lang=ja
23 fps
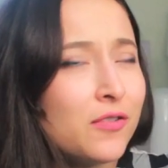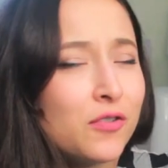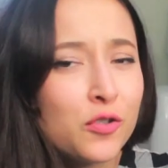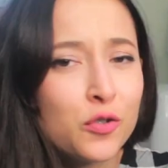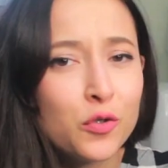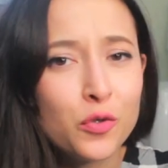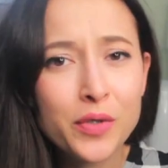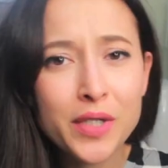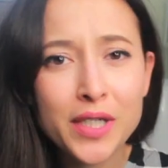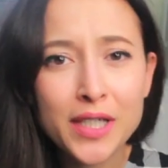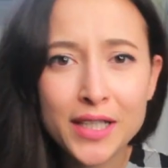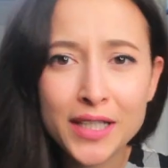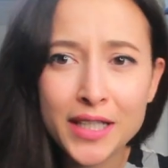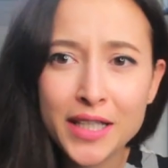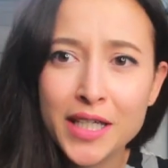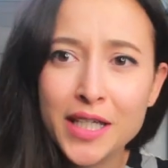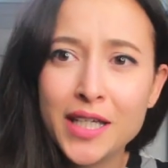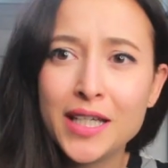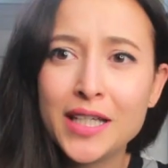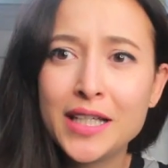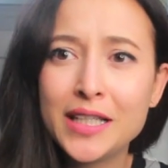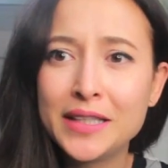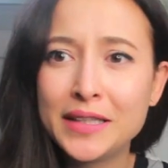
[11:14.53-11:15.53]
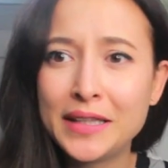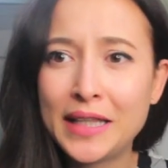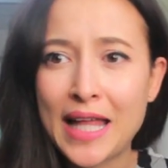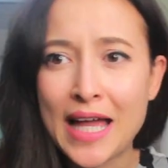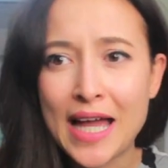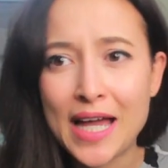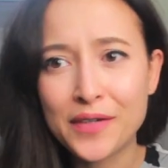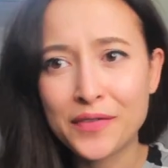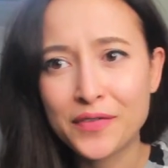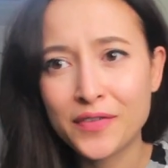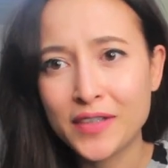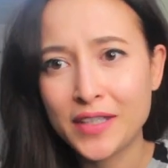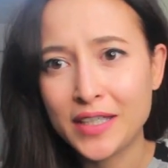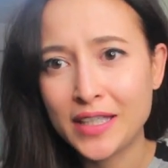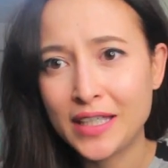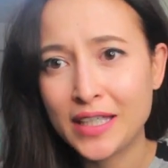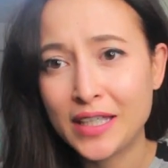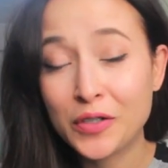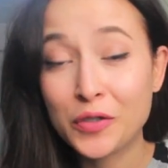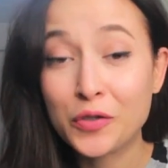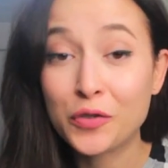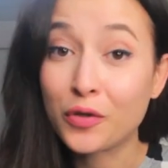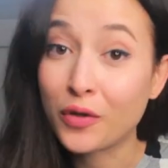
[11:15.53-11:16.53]
squealing,
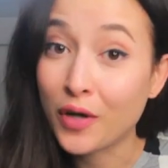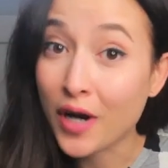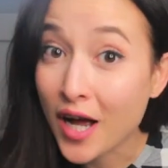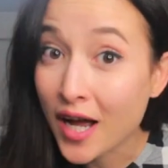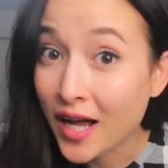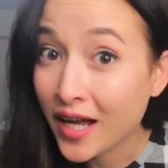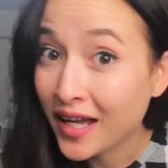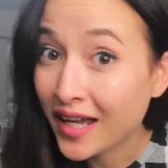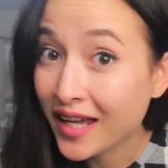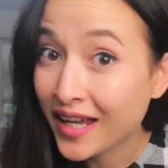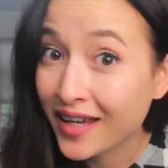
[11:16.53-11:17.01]
laughing, crying,